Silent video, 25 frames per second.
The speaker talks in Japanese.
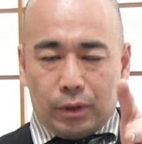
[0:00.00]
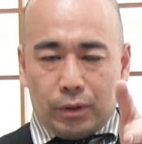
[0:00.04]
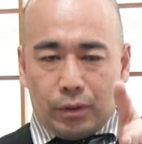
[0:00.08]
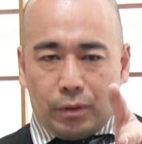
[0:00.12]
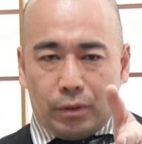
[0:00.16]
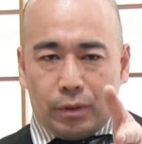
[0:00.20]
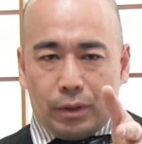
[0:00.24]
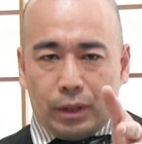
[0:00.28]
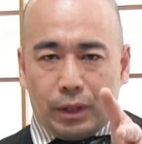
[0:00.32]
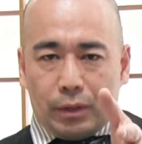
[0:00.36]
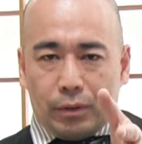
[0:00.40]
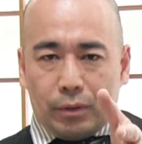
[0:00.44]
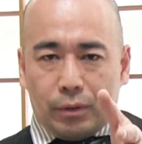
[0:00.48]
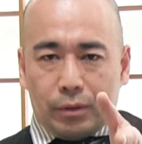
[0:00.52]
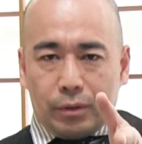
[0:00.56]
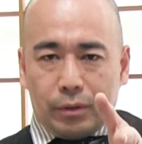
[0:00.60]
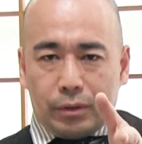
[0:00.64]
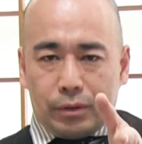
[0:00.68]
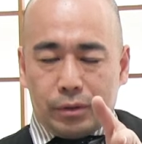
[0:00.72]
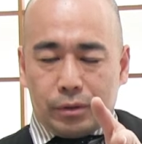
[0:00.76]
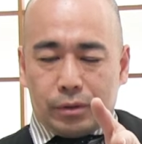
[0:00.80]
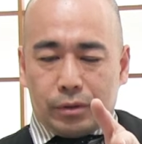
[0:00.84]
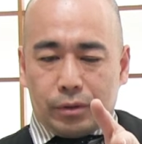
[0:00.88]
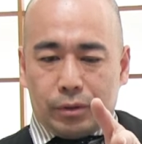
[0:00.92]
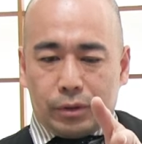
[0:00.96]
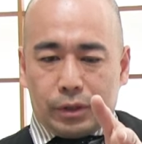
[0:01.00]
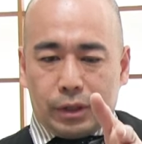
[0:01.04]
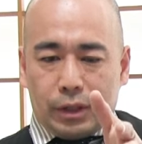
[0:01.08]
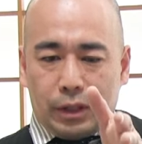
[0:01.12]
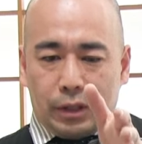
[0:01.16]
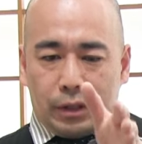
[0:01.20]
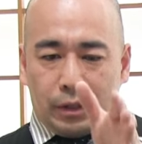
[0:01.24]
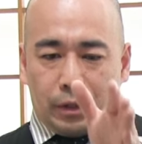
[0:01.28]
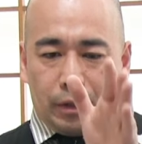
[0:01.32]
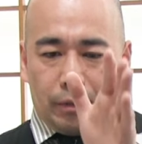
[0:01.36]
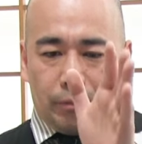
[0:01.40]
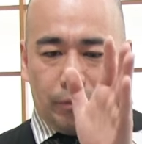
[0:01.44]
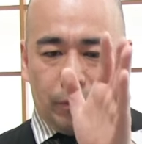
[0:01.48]
れの、あの、首相者
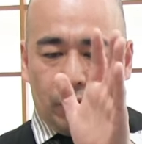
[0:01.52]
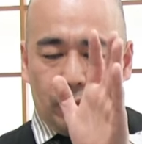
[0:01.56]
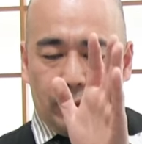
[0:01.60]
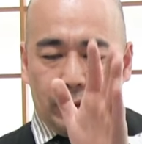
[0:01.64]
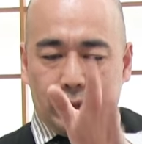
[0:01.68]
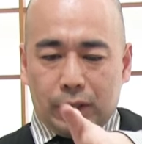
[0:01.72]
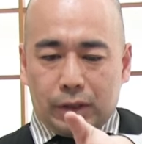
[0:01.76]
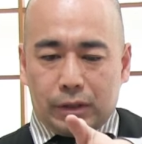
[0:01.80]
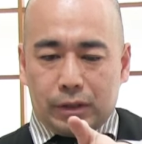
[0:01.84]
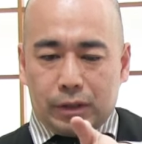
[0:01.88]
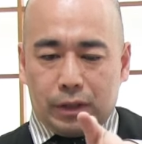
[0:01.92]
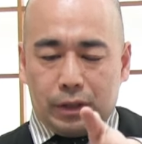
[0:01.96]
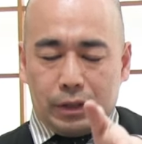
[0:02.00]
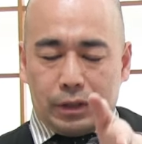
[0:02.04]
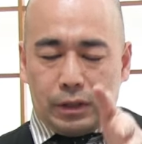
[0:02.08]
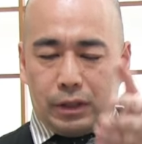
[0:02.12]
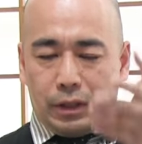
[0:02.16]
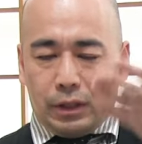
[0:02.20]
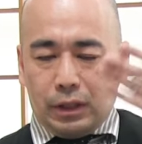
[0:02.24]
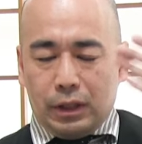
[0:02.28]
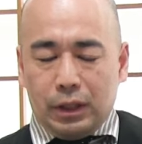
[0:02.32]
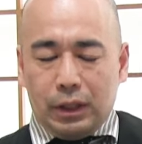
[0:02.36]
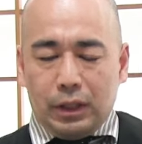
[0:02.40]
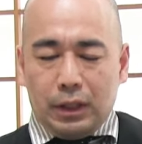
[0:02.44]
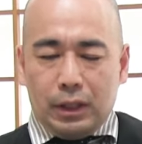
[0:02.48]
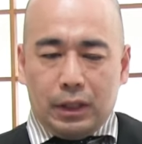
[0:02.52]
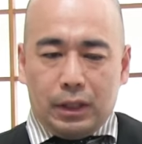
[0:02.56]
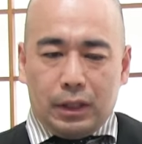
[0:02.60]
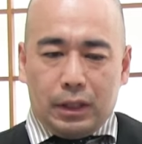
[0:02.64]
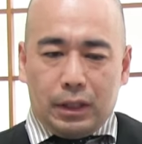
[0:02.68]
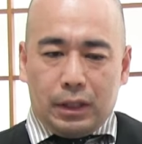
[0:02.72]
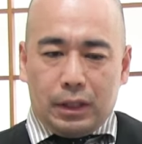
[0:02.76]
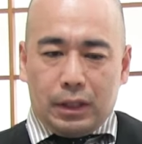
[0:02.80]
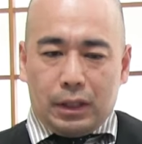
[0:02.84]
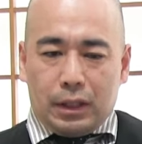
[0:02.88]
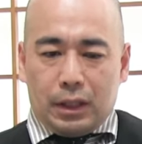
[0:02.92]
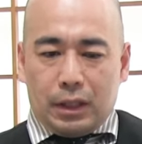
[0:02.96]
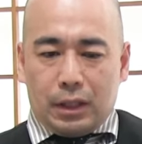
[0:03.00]
だった見延達吉
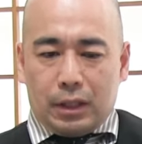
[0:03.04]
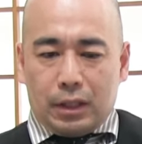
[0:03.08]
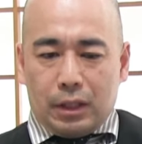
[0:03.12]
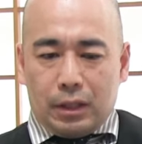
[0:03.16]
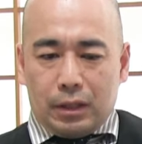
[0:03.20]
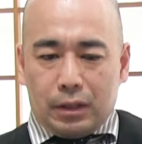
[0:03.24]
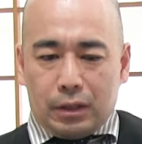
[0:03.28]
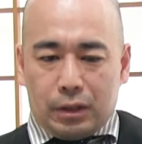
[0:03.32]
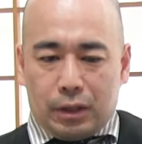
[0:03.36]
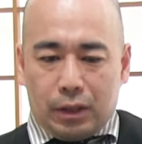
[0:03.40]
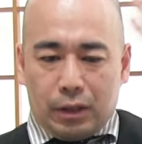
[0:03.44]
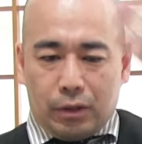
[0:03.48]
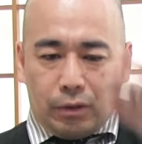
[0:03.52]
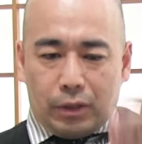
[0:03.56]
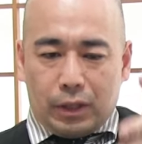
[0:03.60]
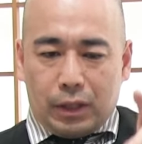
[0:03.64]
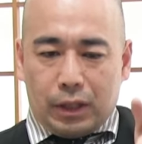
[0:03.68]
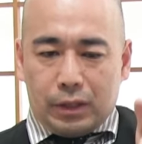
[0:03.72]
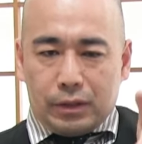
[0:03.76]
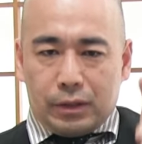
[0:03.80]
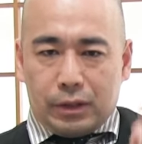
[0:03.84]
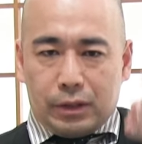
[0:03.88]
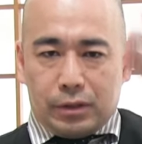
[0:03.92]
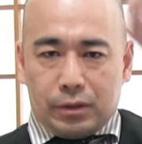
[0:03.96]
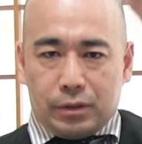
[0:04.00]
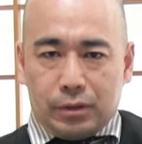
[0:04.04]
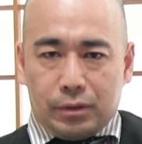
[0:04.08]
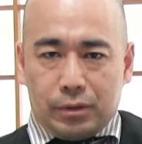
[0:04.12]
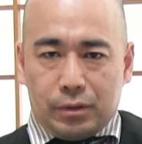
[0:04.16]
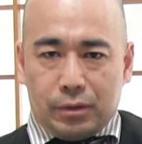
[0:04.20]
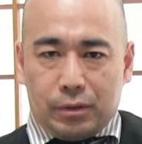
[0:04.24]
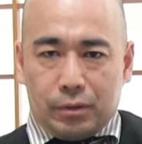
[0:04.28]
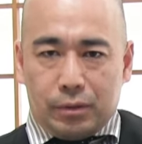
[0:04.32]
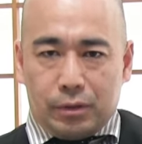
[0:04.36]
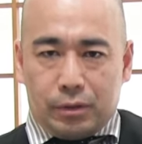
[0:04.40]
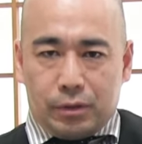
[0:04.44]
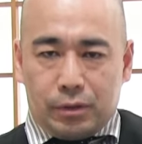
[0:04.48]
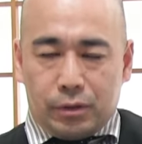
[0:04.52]
が、天皇機関説
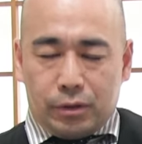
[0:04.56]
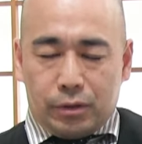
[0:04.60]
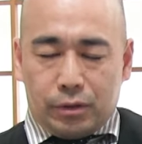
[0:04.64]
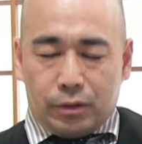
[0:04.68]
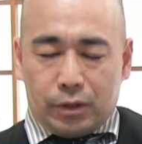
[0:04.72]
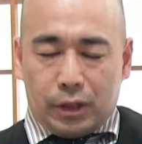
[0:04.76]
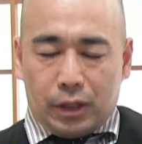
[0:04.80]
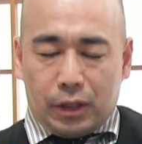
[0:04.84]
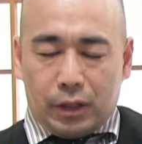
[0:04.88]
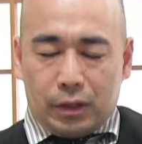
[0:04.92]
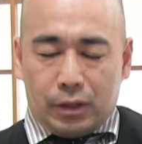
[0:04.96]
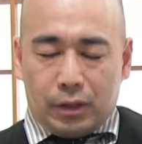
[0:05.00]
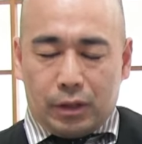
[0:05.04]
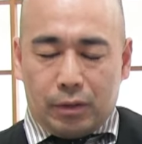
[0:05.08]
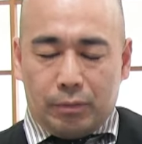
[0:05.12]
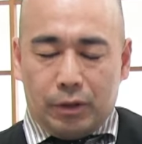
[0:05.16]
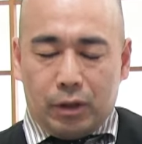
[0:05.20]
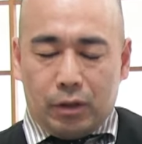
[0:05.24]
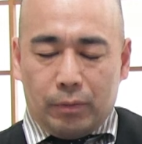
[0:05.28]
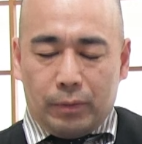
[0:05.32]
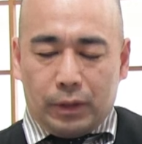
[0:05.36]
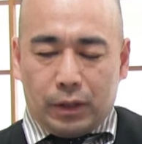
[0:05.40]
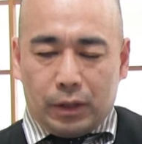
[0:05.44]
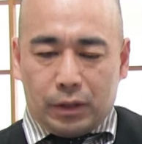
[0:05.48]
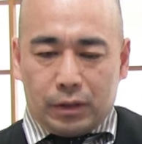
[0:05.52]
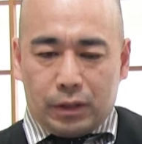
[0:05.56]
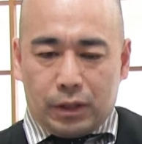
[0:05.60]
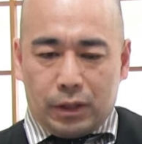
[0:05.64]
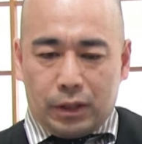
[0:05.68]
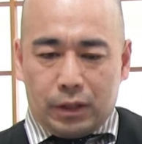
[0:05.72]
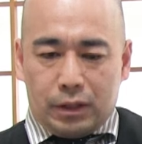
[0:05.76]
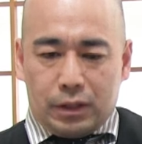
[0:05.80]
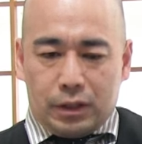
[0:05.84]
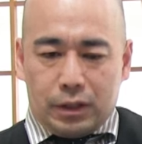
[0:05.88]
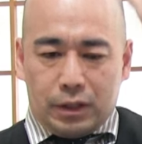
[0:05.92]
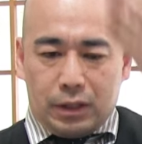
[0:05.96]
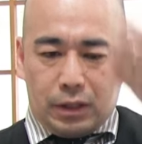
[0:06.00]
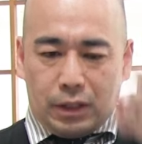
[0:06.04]
の首相者だった見延達
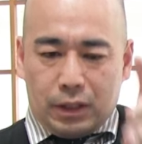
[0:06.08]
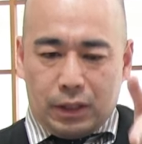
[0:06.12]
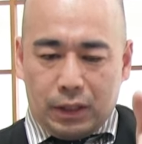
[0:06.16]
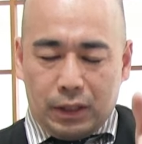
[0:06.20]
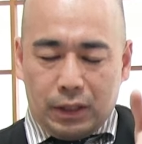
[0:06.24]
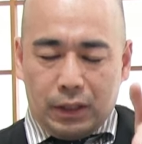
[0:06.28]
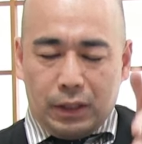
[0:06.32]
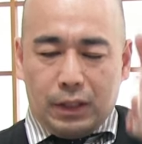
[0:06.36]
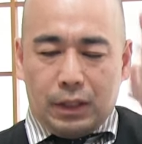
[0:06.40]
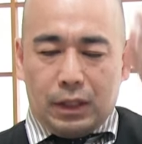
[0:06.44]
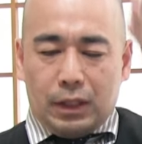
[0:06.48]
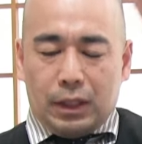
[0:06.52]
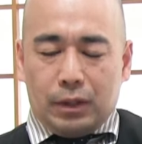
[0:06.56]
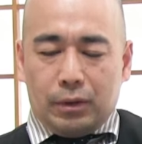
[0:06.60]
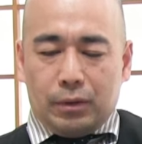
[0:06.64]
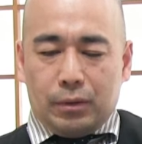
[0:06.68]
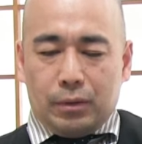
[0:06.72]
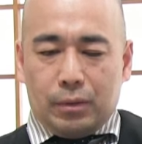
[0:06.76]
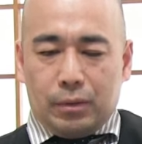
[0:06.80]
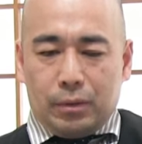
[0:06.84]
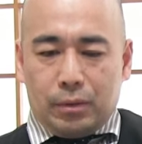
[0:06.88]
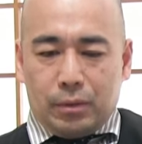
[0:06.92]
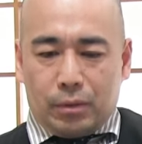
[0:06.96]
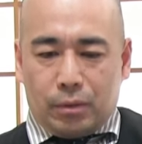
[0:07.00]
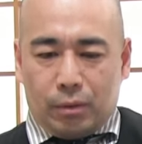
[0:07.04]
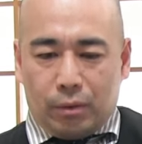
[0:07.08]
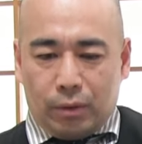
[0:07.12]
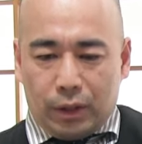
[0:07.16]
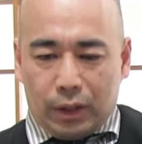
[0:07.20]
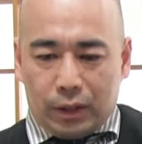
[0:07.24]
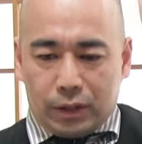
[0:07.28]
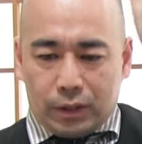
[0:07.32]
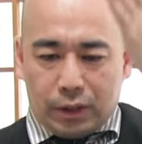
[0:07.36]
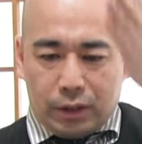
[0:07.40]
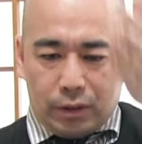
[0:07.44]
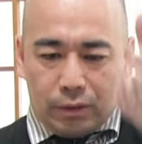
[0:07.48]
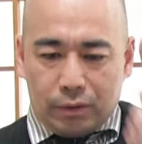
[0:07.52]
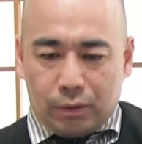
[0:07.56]
吉が、あの、攻
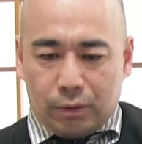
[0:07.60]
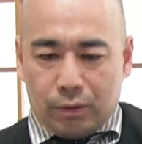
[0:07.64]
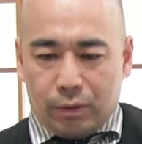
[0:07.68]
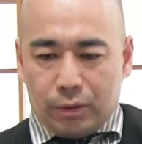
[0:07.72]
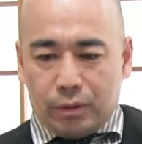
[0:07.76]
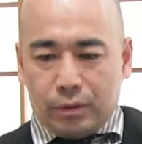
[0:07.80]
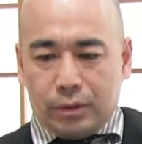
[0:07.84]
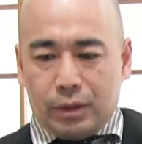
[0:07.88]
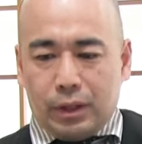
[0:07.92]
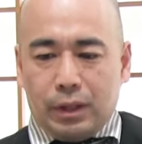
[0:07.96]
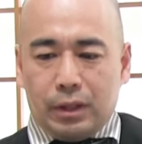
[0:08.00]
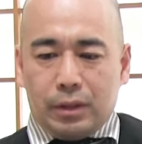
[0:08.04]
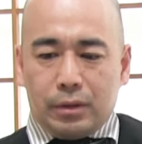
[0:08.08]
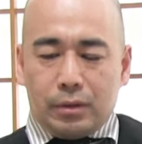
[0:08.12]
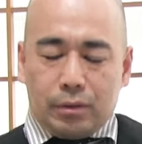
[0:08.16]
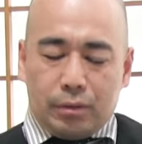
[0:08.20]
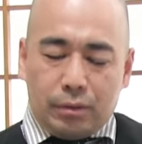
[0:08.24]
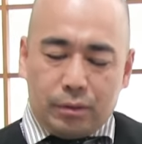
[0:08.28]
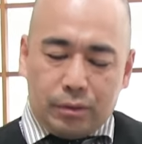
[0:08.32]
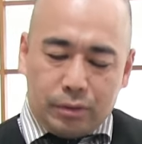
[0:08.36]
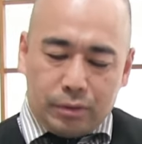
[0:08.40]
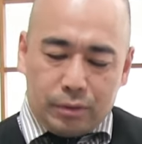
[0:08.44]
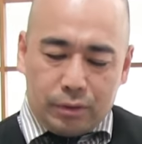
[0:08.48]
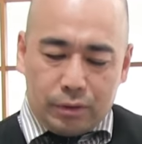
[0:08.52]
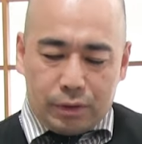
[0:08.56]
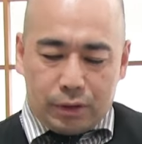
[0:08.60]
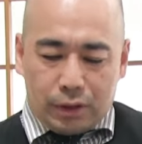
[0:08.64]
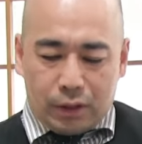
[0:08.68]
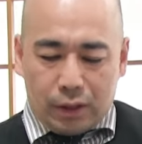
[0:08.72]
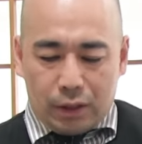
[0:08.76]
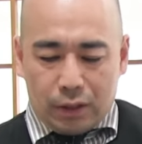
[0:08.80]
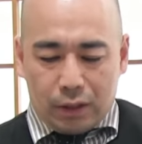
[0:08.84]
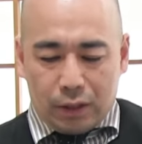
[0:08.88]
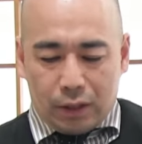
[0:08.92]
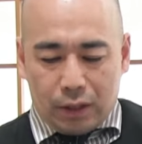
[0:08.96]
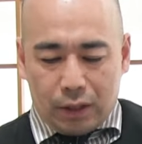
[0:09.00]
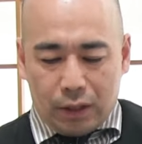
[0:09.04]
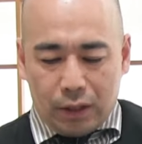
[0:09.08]
撃されるというね、そういう事
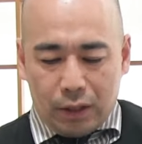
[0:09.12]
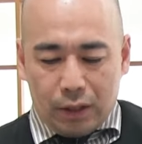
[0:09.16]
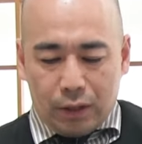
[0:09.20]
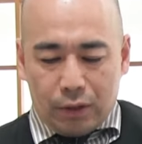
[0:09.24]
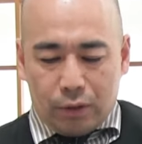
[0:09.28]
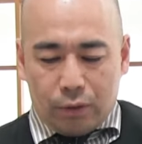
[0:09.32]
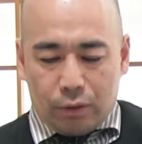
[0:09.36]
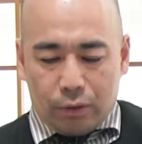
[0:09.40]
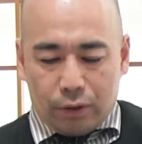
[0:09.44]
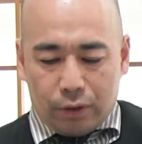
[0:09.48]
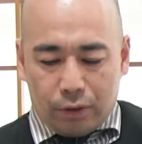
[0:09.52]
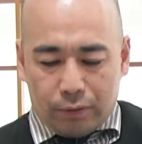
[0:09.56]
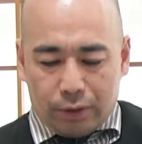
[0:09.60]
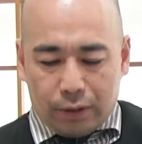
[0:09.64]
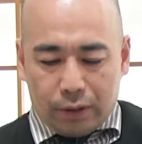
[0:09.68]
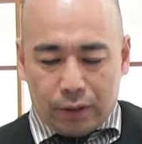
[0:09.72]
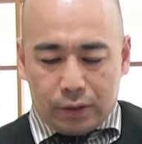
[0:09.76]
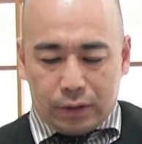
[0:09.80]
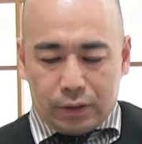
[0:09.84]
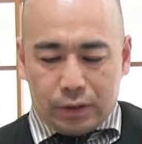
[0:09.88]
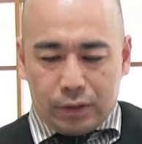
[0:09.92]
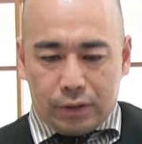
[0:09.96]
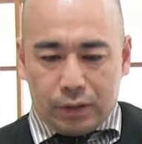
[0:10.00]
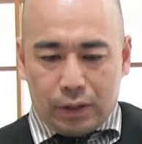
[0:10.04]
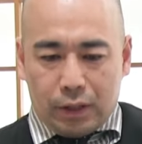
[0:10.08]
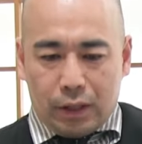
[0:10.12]
件が起きるわけです。